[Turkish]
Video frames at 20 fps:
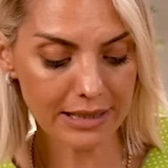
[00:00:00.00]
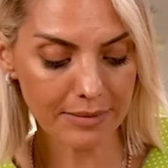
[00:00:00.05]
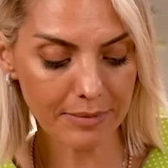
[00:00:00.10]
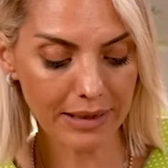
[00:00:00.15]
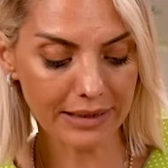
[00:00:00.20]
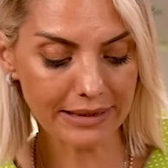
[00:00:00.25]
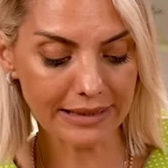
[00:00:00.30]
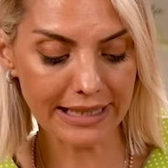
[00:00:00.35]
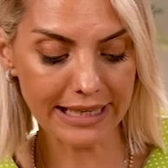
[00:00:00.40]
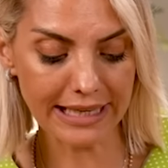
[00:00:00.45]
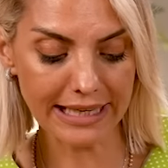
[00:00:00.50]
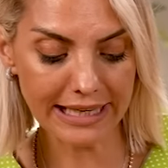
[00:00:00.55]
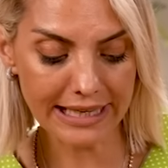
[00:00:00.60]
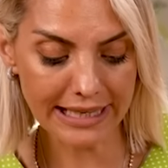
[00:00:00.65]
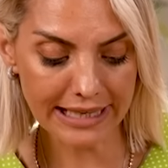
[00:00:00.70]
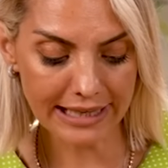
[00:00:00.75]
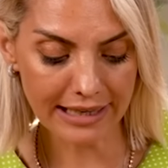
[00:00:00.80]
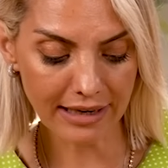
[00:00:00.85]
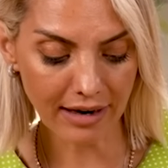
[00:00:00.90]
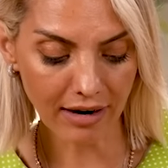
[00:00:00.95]
zamanda
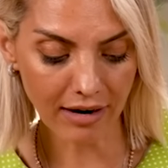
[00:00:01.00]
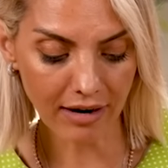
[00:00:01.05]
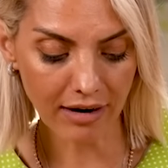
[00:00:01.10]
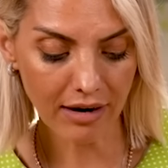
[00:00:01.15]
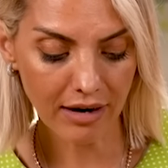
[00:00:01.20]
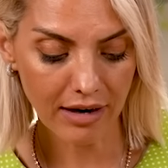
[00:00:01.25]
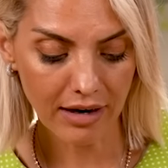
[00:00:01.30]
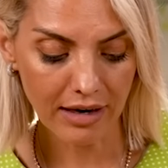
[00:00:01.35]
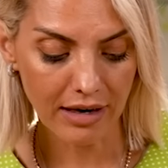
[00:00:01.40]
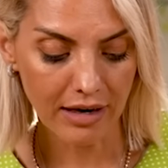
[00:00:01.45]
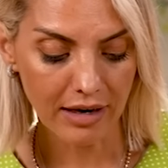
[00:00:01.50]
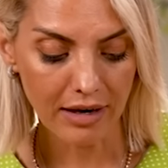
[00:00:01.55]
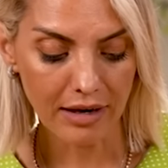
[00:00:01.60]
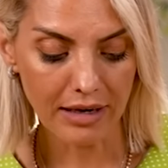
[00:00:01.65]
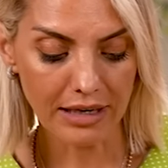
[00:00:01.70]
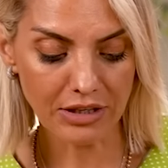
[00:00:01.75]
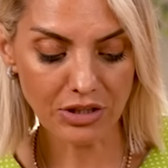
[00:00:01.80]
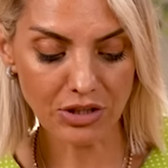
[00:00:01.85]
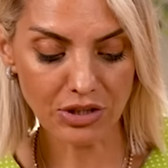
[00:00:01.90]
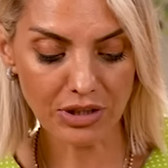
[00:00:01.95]
iyi yağ.
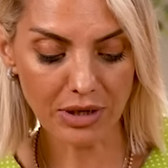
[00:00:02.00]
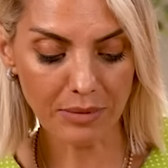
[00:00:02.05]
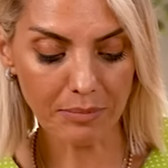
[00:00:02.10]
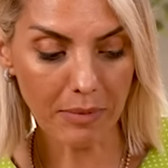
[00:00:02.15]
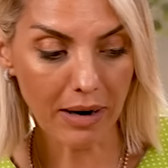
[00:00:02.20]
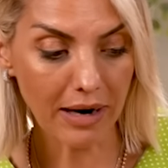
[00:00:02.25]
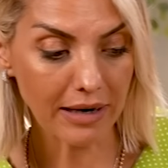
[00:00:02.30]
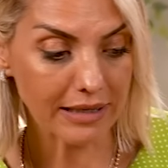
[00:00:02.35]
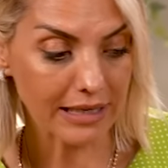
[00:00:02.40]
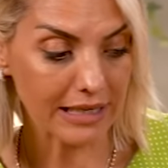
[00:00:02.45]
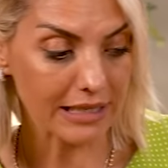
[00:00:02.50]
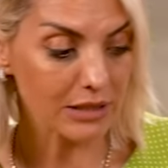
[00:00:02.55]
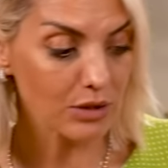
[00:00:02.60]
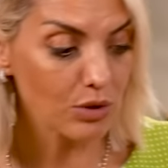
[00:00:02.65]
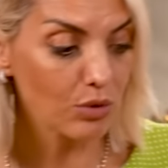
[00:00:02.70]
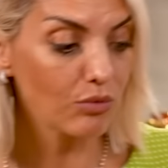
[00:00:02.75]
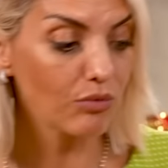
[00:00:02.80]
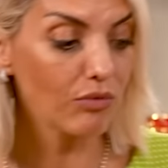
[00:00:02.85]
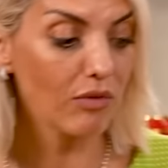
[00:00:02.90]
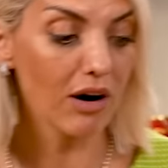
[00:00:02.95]
İçinde
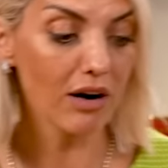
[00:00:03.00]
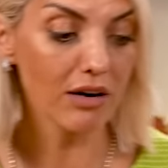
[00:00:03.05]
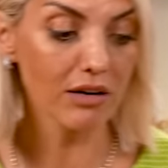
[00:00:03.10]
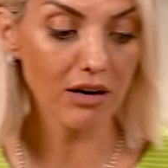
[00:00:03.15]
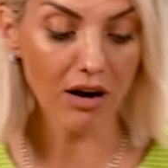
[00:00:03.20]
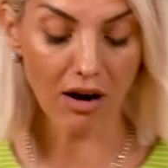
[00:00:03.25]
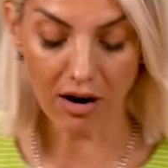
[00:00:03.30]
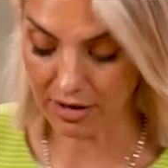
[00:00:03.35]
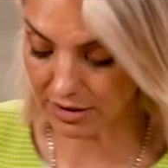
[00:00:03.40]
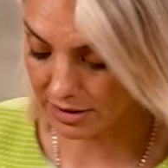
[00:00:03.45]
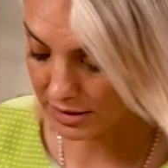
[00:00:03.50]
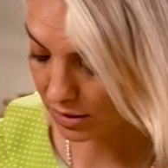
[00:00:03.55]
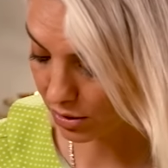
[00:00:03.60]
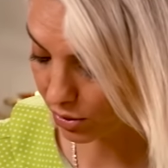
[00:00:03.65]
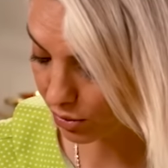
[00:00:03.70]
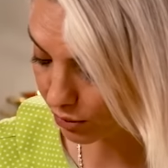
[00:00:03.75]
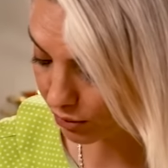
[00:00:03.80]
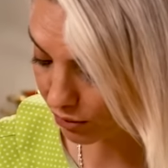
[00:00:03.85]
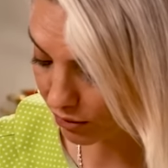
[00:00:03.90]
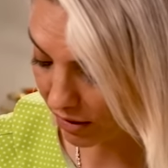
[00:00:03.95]
magnezyum var,
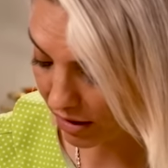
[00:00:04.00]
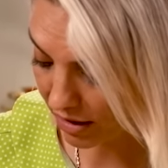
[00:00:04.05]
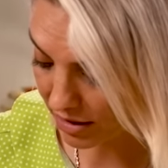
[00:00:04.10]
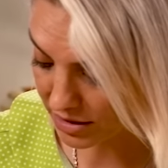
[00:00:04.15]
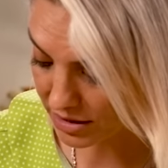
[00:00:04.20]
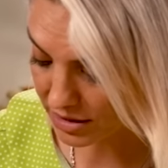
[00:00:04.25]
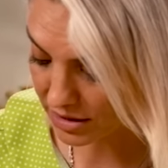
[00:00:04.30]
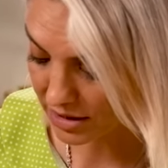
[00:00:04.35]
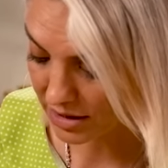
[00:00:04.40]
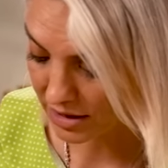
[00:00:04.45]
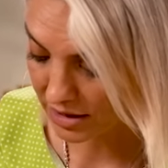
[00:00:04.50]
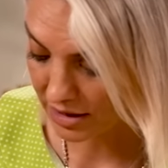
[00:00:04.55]
kalsiyum var.